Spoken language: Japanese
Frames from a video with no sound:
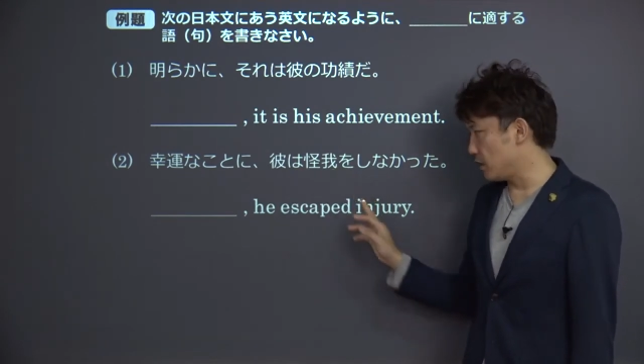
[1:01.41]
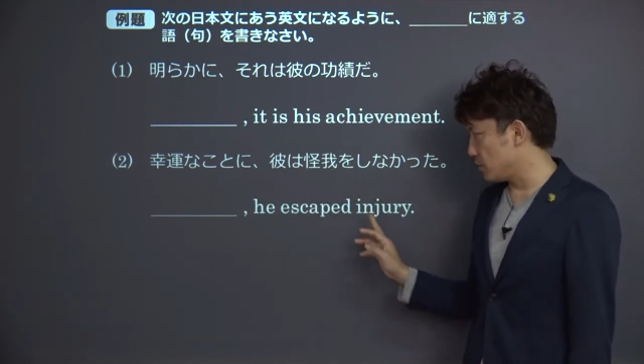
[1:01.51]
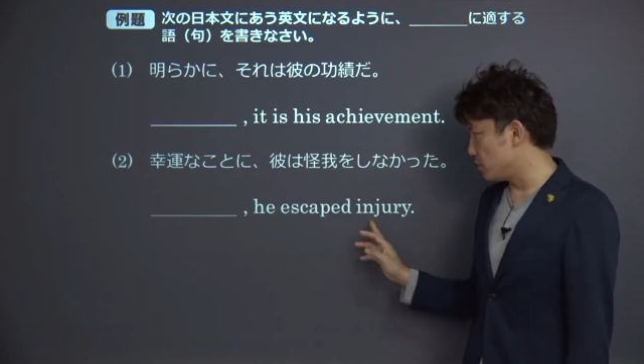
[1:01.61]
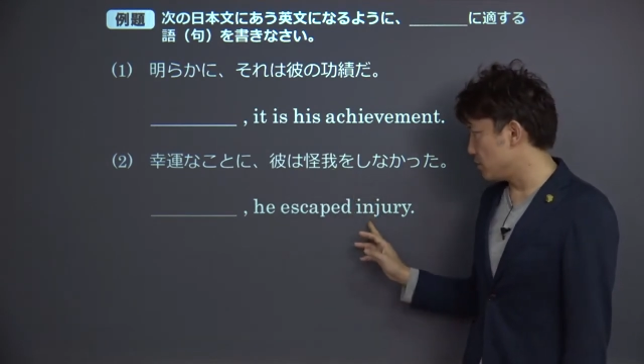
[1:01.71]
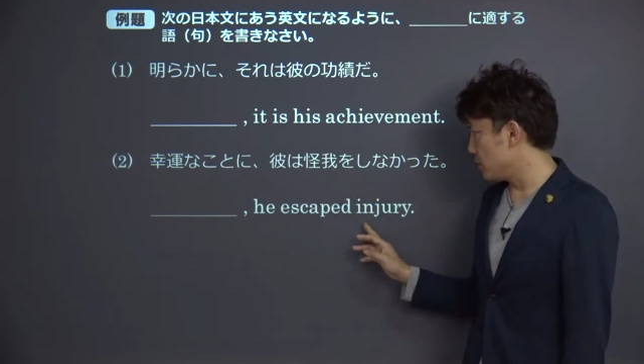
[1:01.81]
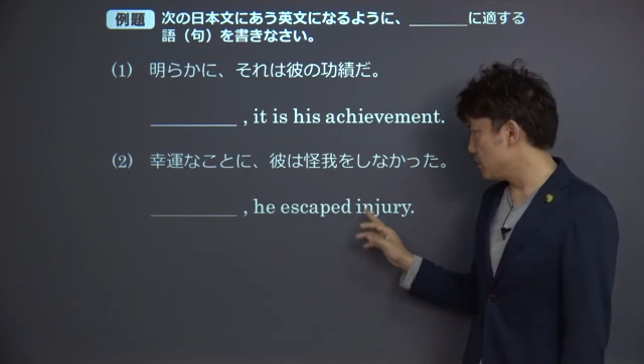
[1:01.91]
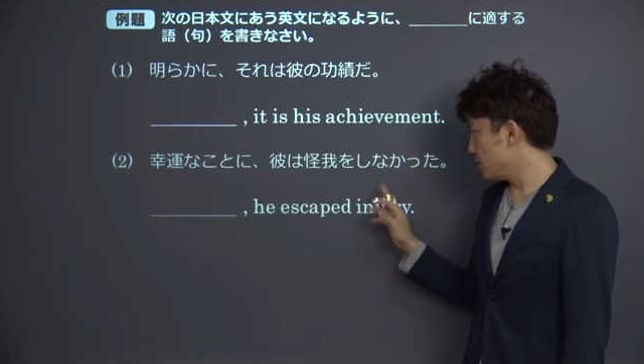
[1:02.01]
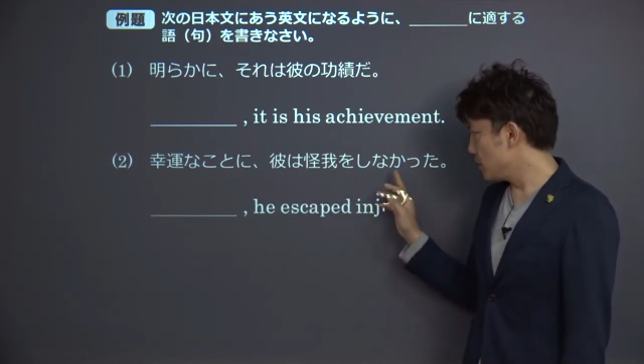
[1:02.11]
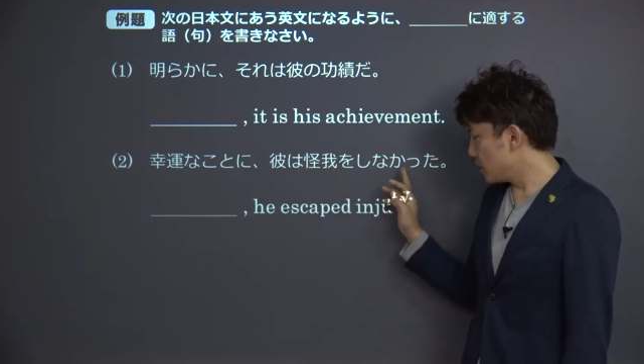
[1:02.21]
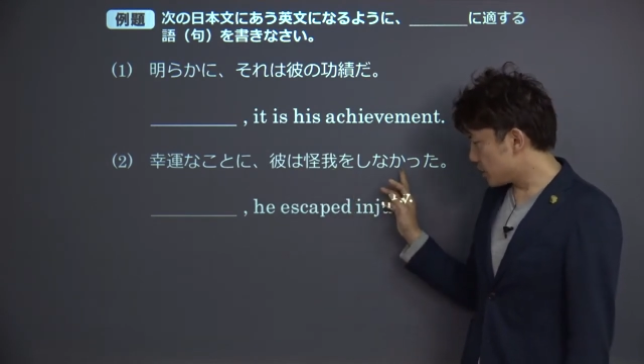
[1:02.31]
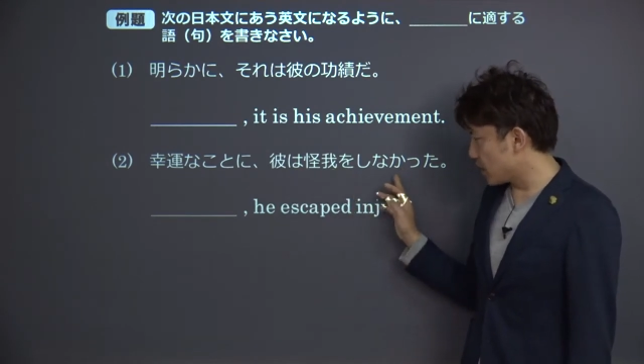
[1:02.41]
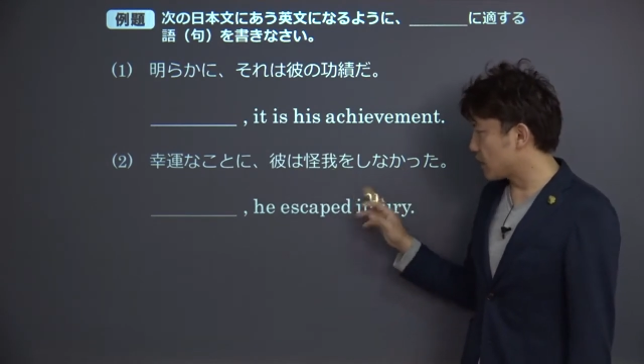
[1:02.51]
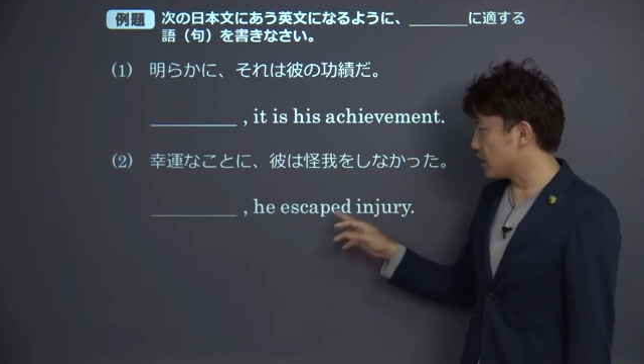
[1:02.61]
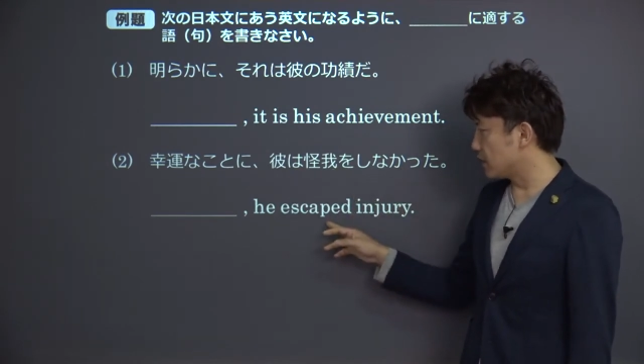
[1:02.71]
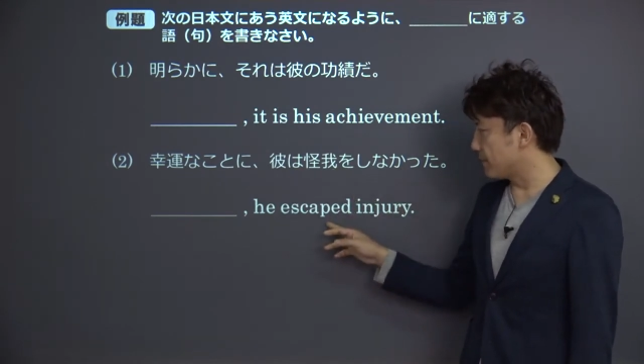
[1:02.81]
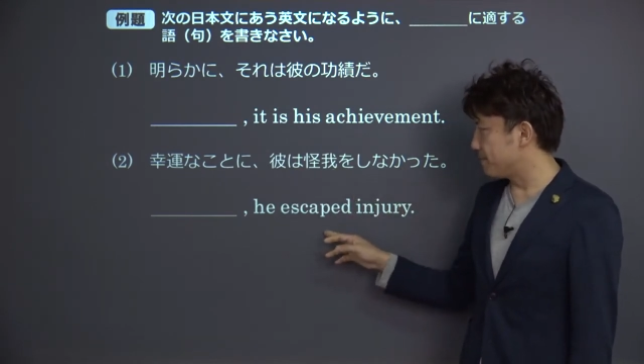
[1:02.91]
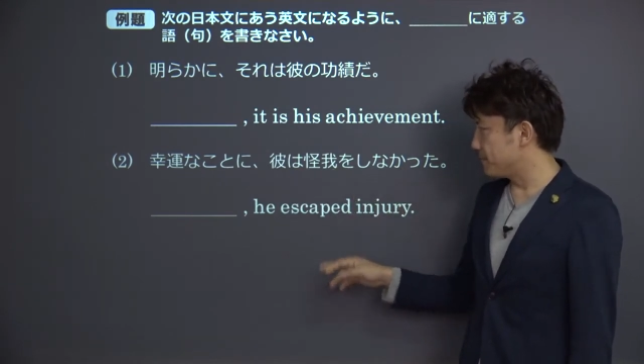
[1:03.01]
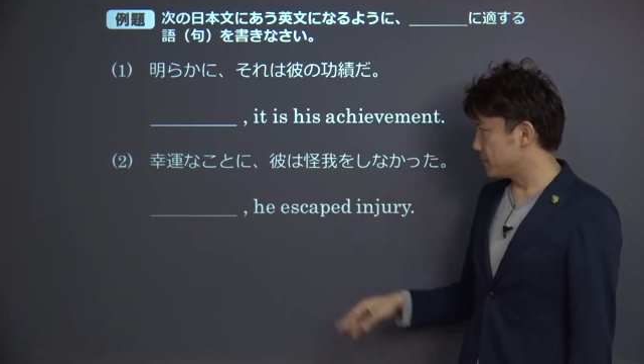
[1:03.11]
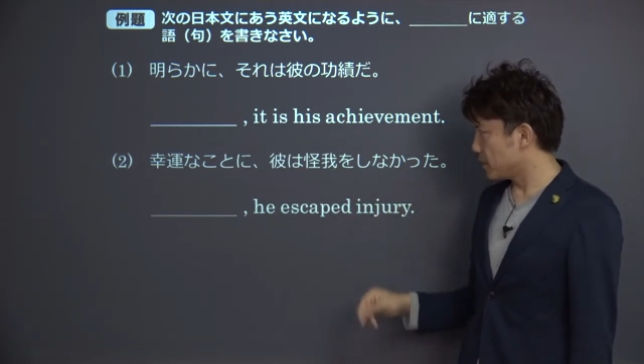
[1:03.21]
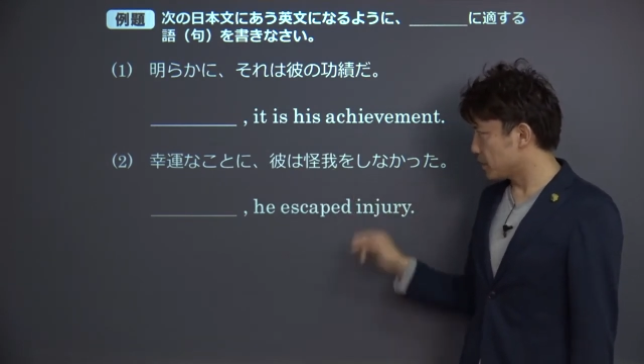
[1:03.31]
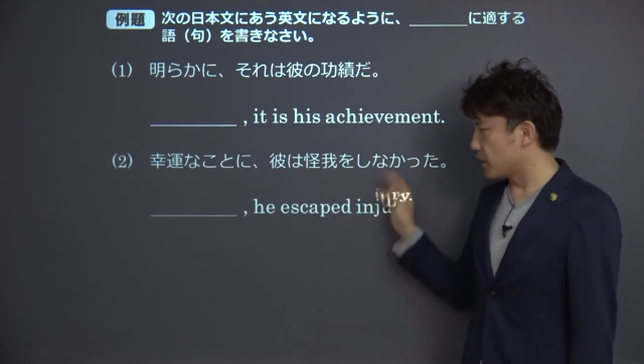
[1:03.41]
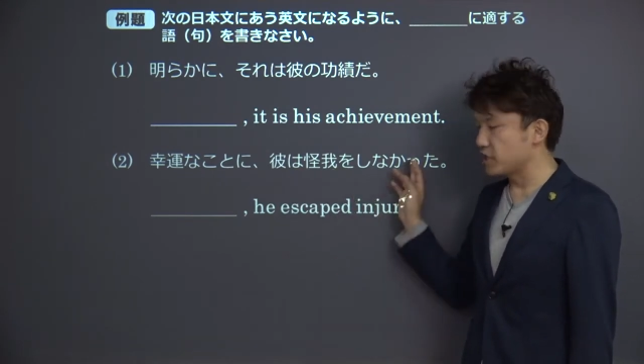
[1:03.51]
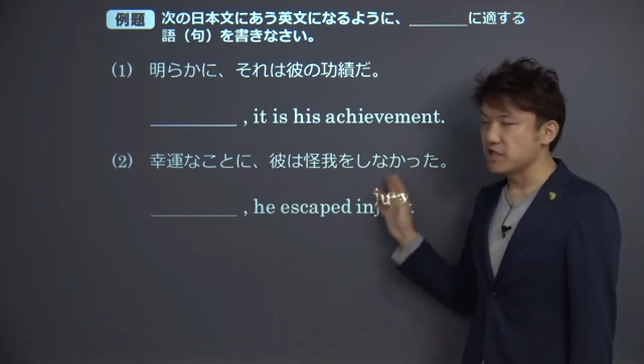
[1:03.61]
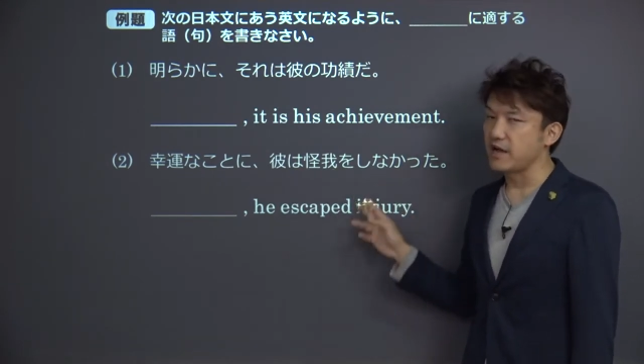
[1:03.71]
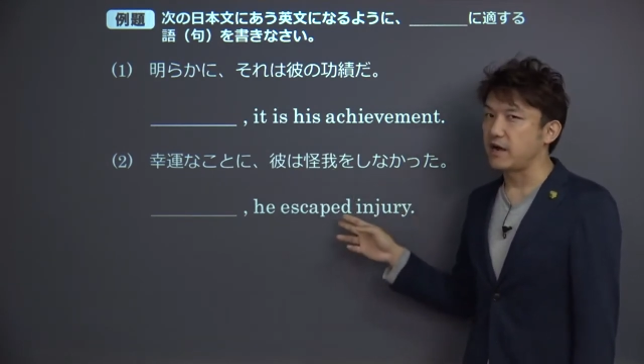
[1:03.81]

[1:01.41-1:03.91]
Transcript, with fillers: injury 避けたですからしな